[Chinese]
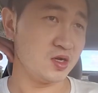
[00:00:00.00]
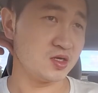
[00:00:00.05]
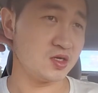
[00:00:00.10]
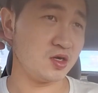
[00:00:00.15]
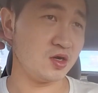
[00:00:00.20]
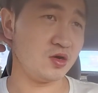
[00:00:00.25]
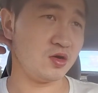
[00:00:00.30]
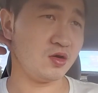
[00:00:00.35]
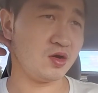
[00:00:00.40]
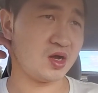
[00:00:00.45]

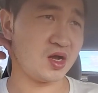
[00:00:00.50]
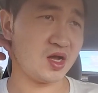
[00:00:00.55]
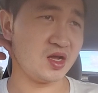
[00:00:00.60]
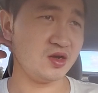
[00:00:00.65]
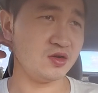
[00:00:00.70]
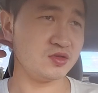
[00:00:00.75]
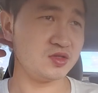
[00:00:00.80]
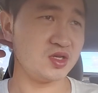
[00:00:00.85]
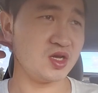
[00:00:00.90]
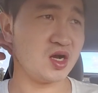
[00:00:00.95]
然后还
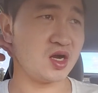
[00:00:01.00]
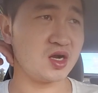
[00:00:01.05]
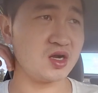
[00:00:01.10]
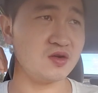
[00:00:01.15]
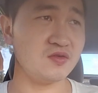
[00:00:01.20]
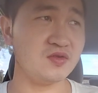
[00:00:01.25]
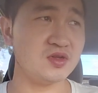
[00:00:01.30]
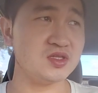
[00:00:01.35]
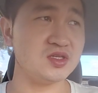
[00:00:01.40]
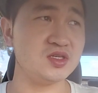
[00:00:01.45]
有第二
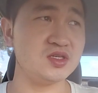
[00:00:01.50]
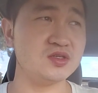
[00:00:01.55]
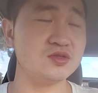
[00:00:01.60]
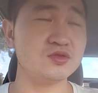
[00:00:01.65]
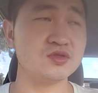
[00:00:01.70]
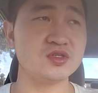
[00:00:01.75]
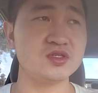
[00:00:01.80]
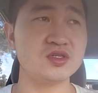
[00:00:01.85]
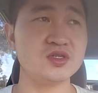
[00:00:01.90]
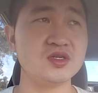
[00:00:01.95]
个问题
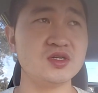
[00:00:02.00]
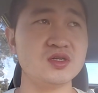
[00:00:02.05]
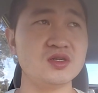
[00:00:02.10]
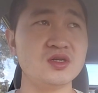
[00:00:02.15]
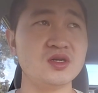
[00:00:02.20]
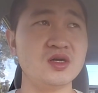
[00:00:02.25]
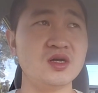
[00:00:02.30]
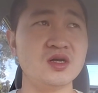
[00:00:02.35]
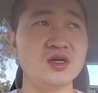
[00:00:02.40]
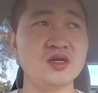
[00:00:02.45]
就是，
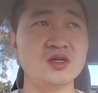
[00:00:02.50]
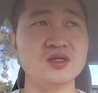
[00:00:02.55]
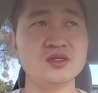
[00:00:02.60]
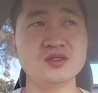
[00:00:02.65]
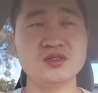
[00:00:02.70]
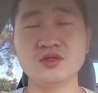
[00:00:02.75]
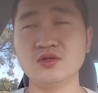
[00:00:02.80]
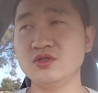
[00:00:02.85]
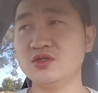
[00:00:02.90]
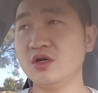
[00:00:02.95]
呃，
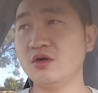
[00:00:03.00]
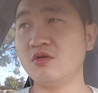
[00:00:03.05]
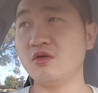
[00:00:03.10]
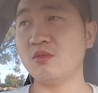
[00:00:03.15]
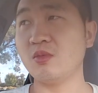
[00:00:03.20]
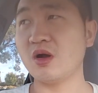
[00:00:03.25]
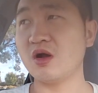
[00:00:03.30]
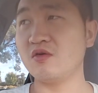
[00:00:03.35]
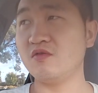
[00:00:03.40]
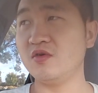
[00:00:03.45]
有小伙
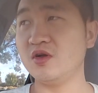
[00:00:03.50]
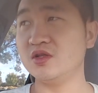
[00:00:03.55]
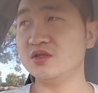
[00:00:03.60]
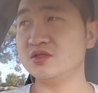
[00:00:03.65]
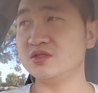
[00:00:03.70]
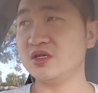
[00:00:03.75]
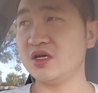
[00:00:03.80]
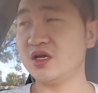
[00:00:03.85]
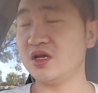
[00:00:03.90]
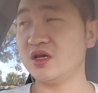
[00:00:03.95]
伴问，
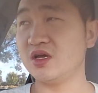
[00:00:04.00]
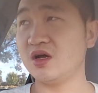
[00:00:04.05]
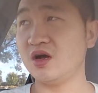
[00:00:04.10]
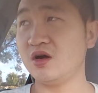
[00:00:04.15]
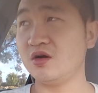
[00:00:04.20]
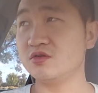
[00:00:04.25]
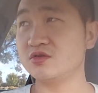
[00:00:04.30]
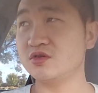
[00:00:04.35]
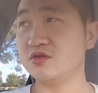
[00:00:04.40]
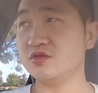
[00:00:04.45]
在
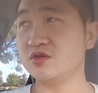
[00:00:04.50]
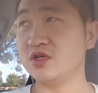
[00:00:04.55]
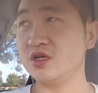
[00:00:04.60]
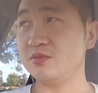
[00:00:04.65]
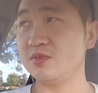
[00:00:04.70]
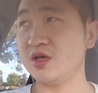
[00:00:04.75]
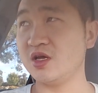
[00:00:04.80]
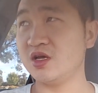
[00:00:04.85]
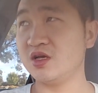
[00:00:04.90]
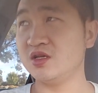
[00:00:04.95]
澳洲这
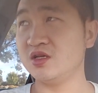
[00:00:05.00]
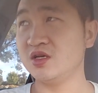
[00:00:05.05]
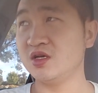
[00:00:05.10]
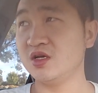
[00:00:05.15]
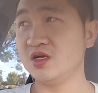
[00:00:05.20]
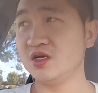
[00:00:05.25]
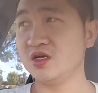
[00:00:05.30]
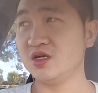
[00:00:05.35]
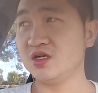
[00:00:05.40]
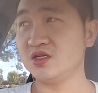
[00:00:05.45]
边，
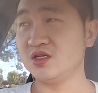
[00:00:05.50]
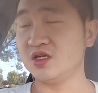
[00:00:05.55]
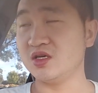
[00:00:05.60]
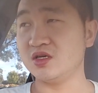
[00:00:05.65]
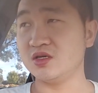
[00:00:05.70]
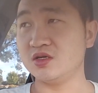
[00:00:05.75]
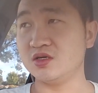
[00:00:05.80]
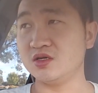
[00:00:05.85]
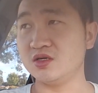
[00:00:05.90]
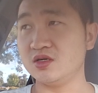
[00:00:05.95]

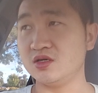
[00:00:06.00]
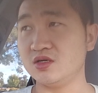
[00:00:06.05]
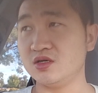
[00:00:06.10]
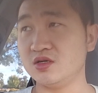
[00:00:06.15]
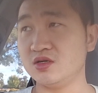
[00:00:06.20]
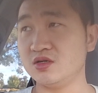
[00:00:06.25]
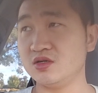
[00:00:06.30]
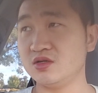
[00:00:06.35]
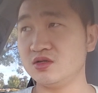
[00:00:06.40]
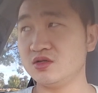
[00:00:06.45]
那
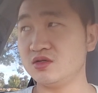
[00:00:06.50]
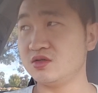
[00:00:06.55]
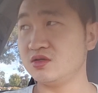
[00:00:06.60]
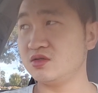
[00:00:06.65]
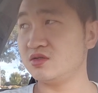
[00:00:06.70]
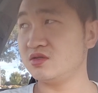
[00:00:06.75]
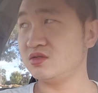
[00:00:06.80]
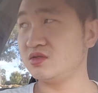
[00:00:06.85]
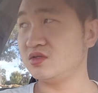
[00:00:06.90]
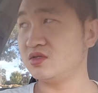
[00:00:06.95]
个
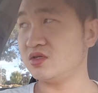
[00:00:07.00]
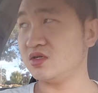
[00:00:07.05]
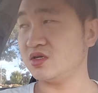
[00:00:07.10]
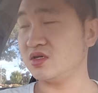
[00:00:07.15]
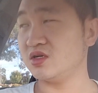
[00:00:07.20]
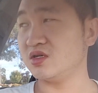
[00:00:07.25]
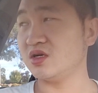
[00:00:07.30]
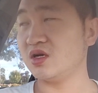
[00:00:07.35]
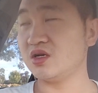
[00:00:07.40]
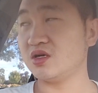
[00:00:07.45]
这
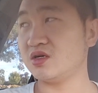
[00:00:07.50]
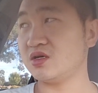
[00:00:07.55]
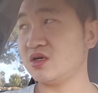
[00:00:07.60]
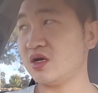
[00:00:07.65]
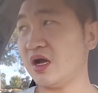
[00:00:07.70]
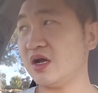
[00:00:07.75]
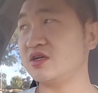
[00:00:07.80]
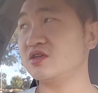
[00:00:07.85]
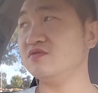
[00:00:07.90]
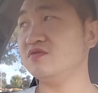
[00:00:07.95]
个
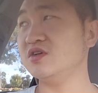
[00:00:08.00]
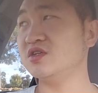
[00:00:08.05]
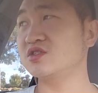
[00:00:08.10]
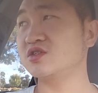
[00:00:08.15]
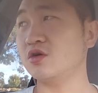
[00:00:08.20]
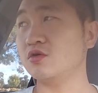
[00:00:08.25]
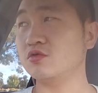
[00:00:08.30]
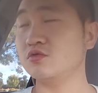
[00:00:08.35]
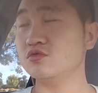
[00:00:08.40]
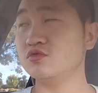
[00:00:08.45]
还是问
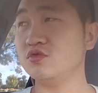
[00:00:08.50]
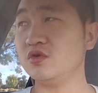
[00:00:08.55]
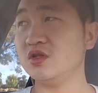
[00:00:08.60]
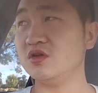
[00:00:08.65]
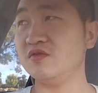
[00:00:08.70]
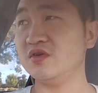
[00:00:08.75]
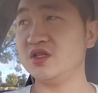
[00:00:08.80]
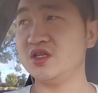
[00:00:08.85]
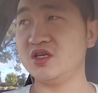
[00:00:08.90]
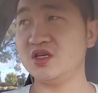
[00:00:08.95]
找工作
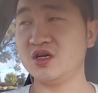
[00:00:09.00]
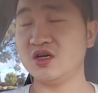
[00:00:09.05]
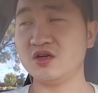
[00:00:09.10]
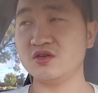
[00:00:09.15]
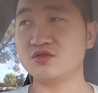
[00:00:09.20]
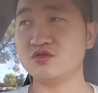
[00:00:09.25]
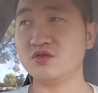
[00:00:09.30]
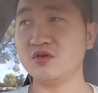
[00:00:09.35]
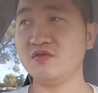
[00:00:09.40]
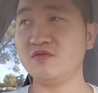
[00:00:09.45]
的问题啊，
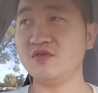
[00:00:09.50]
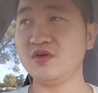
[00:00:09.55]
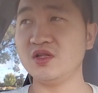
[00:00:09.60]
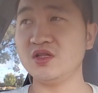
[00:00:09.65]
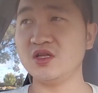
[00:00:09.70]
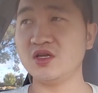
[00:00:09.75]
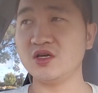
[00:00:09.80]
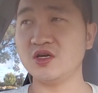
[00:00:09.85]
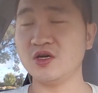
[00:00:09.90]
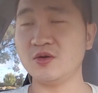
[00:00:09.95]
说问
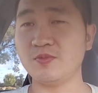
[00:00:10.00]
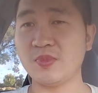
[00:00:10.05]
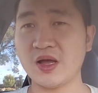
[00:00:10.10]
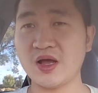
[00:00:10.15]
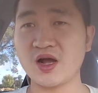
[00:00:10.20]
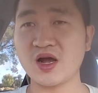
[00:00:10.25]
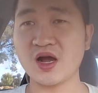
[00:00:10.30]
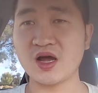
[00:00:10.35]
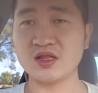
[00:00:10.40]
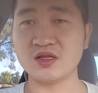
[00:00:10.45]
那个
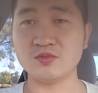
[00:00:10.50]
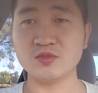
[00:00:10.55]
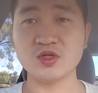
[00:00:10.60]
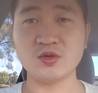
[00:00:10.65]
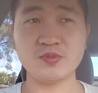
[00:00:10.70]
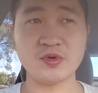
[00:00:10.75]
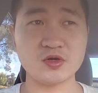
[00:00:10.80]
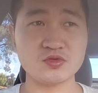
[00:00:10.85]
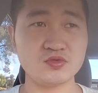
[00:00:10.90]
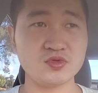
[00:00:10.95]
白卡能不能
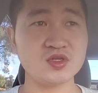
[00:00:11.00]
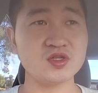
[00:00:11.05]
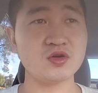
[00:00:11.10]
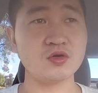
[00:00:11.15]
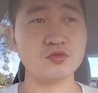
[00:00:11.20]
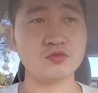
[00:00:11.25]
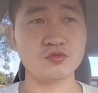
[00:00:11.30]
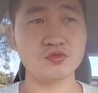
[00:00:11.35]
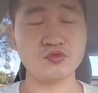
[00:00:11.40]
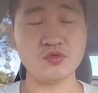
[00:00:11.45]
帮助你找
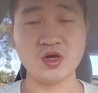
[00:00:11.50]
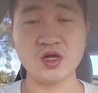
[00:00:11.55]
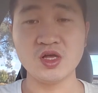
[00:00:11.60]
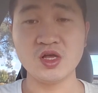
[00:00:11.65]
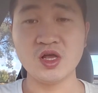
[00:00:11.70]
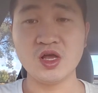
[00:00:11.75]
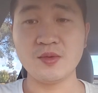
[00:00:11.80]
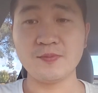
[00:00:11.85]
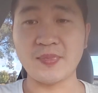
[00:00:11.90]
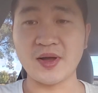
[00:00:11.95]
工作？
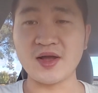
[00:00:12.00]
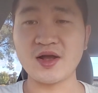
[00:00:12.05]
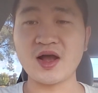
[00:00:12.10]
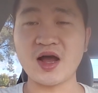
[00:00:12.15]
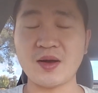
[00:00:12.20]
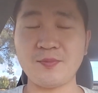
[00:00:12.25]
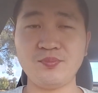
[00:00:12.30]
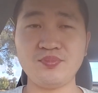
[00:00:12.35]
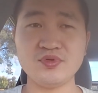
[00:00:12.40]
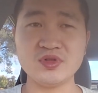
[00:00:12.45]
白
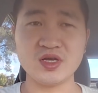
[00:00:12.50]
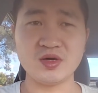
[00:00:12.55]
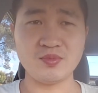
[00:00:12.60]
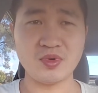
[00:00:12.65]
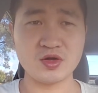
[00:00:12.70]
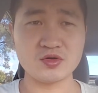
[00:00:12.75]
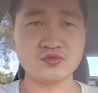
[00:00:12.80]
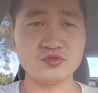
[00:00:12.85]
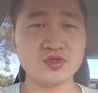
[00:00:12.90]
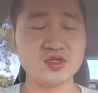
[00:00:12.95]
卡不能
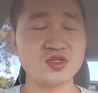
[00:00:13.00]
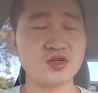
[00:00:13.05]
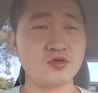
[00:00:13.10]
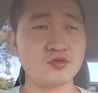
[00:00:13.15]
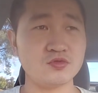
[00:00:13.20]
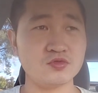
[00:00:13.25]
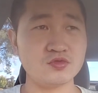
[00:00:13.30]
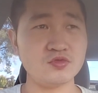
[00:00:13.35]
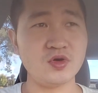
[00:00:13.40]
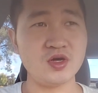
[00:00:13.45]
帮助你找
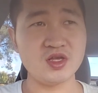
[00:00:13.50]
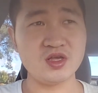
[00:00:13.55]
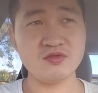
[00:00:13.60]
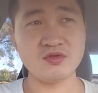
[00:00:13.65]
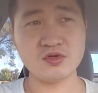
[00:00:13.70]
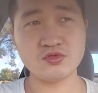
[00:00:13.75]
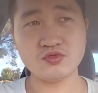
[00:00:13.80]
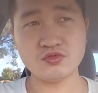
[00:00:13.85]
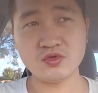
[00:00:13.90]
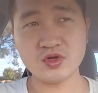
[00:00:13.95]
工作，因
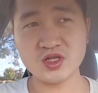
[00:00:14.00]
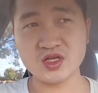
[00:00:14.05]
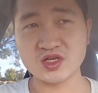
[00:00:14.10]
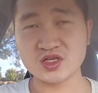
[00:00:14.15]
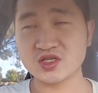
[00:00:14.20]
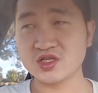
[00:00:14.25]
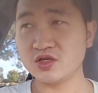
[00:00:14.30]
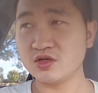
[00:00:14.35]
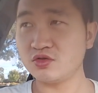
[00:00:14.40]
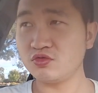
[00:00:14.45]
为如果你
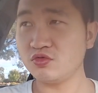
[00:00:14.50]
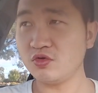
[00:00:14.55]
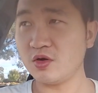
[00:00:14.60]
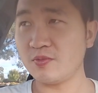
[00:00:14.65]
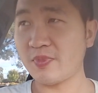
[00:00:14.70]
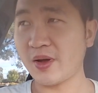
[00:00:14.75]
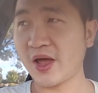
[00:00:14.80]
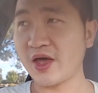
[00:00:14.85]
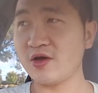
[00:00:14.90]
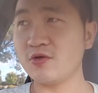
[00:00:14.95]
是做
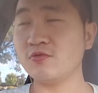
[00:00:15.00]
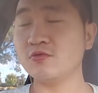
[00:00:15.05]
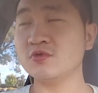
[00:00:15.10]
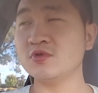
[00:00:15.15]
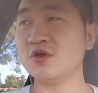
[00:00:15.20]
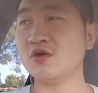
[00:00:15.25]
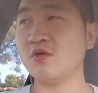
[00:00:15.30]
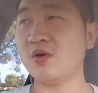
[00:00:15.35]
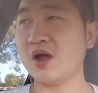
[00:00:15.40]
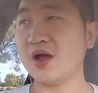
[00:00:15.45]
白
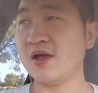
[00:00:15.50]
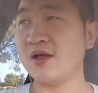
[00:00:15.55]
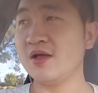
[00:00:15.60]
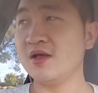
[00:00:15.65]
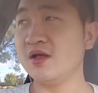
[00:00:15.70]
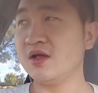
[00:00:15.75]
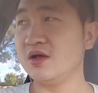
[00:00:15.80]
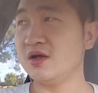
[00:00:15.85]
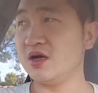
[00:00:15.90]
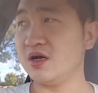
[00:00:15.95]
工的话，
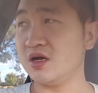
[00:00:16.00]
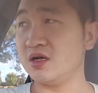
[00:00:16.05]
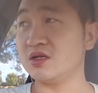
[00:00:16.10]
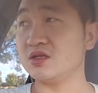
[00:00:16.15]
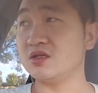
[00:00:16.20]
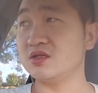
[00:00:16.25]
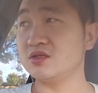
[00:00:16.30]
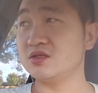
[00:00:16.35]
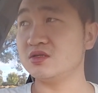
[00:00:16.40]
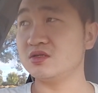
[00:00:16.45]

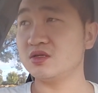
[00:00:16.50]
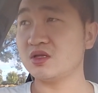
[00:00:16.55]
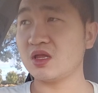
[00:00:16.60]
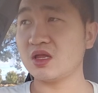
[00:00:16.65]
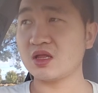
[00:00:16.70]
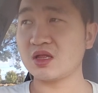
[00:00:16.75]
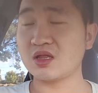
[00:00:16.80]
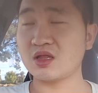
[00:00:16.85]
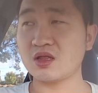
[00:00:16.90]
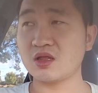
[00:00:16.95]
啊，
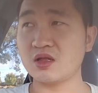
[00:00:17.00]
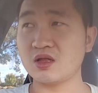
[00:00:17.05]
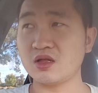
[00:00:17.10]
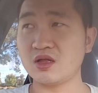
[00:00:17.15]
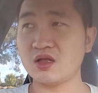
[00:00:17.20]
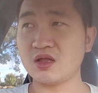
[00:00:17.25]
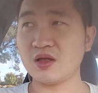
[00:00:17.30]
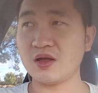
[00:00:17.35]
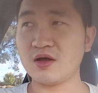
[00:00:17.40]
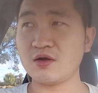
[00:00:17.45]

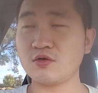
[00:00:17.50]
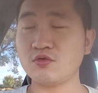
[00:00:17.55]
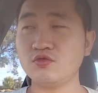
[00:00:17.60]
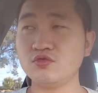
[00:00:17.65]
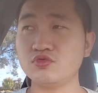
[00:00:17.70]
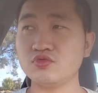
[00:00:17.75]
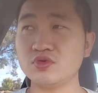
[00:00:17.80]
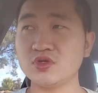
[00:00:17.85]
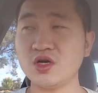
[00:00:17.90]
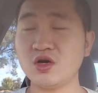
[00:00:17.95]
他
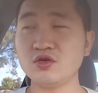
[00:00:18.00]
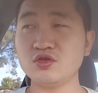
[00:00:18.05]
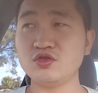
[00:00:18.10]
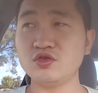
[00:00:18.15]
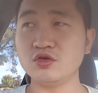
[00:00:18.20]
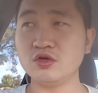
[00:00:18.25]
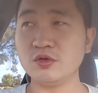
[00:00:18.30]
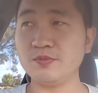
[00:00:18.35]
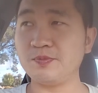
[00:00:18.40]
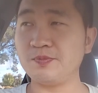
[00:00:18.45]
雇主要
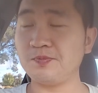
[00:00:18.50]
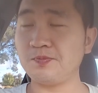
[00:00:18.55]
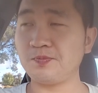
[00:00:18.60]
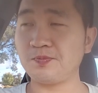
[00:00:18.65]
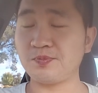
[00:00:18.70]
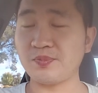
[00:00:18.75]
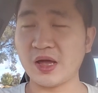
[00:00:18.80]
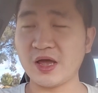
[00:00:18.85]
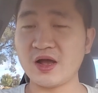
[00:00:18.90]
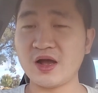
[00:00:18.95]
求
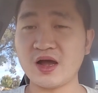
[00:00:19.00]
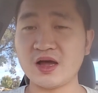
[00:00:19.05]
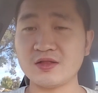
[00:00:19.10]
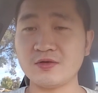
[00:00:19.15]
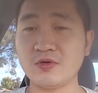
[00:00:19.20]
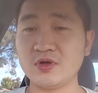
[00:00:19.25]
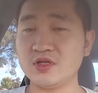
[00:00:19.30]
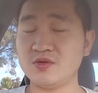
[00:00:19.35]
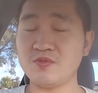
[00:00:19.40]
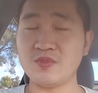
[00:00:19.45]
白卡的
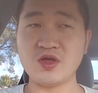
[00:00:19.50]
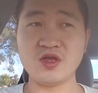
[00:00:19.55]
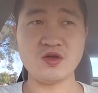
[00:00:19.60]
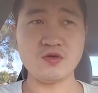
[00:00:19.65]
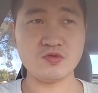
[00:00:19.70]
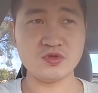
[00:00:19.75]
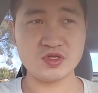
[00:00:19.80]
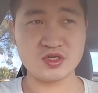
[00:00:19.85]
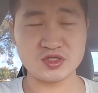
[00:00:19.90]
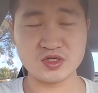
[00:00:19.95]
话，你没
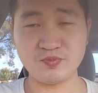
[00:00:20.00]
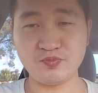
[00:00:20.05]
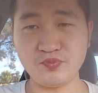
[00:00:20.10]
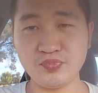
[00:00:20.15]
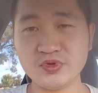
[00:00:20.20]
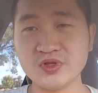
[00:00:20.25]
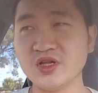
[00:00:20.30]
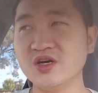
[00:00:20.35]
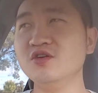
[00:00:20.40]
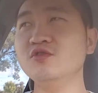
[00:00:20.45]
有，你是
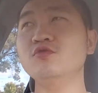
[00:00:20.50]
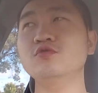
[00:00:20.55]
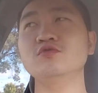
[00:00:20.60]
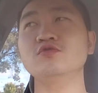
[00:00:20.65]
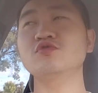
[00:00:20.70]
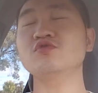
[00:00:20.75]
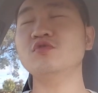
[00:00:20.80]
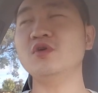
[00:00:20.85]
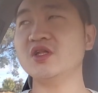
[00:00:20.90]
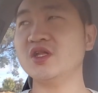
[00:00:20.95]
不能
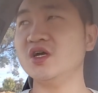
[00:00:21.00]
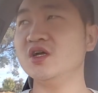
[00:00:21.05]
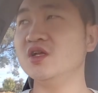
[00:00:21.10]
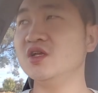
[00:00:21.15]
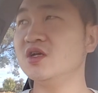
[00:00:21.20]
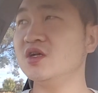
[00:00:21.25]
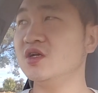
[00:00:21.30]
工作的。